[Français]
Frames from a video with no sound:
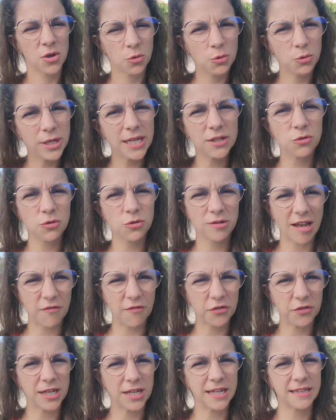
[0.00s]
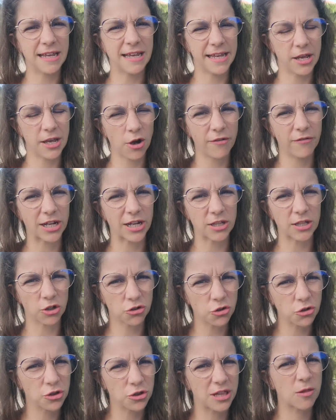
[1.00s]
oui, tout à fait. D'ailleurs, avec
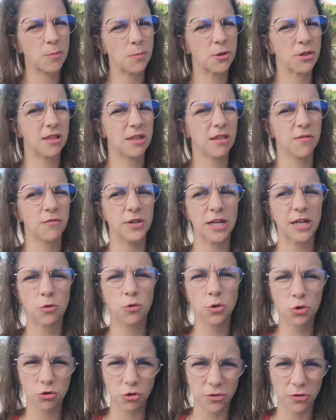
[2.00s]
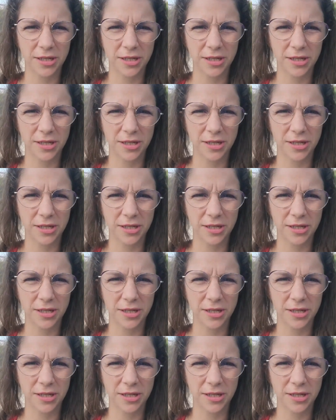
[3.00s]
notre dispositif d'écoute,